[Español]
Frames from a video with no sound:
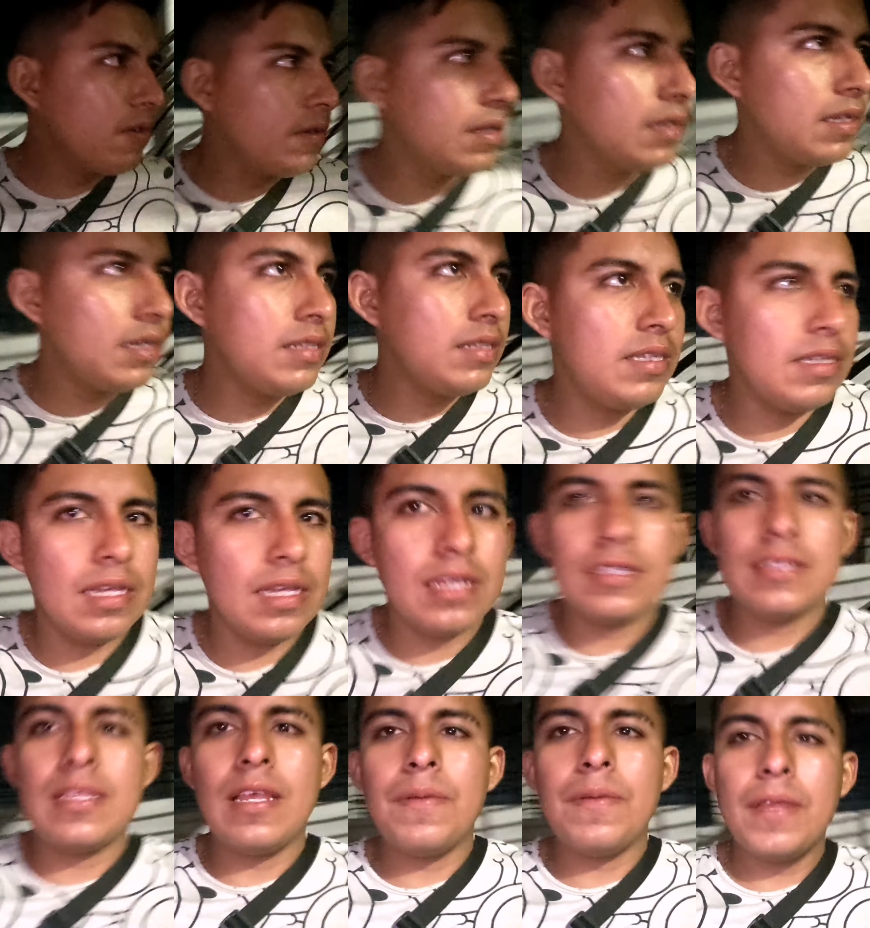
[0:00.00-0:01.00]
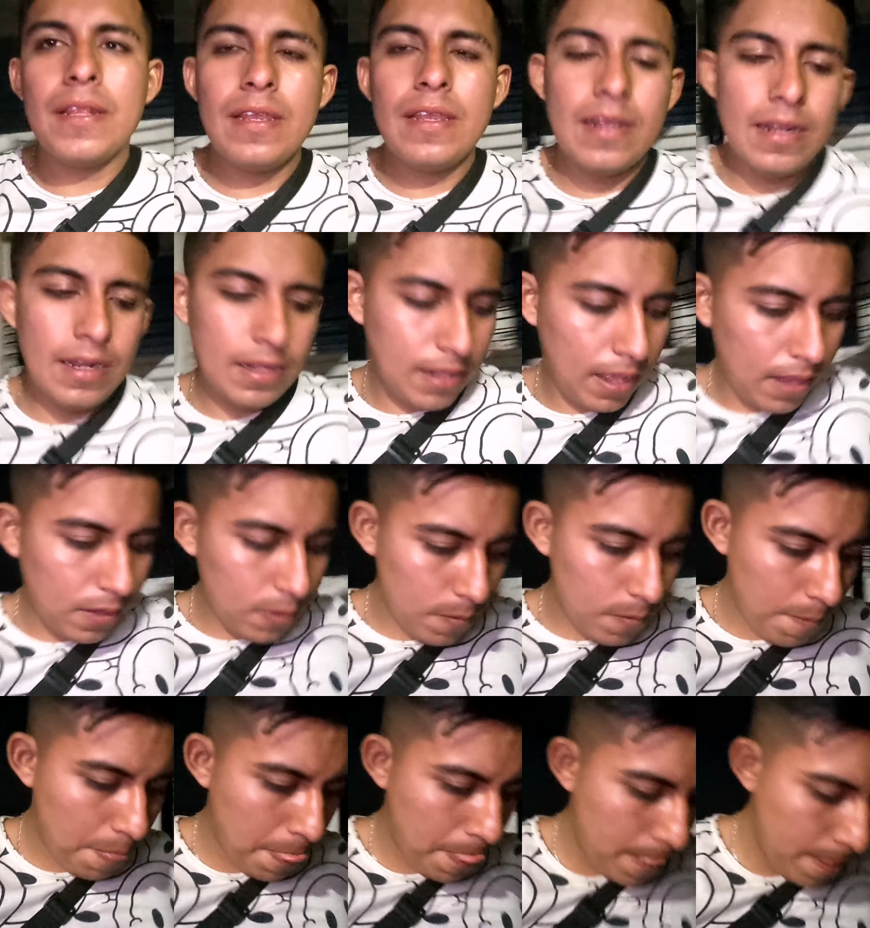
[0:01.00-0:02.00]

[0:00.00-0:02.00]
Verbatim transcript: un buen de escalones y está bien